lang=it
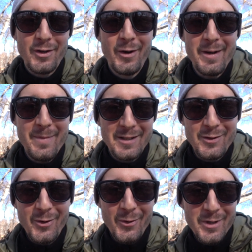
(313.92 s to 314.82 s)
sono
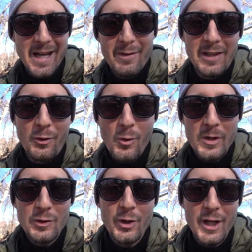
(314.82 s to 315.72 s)
rimasto unicamente con
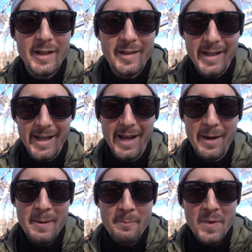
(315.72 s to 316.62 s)
questo kit che
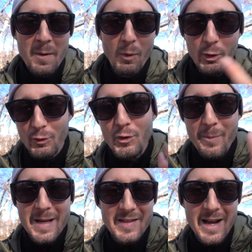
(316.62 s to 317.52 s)
molto
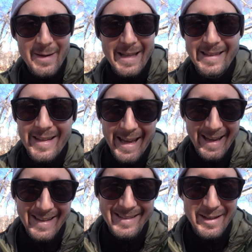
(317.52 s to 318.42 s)
furbescamente